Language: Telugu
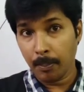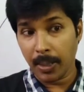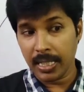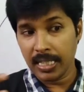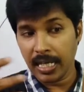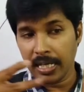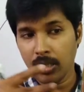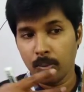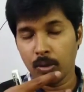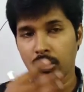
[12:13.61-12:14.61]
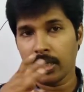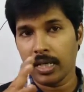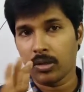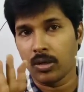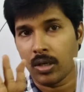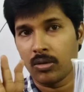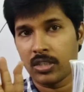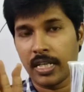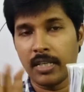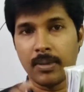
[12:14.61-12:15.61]
పది లైన్లు పోతున్నాయి అనుకోండి
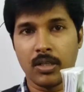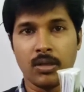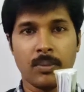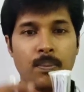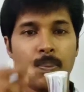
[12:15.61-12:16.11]
కౌంటర్ రెడీ పెట్టుకోండి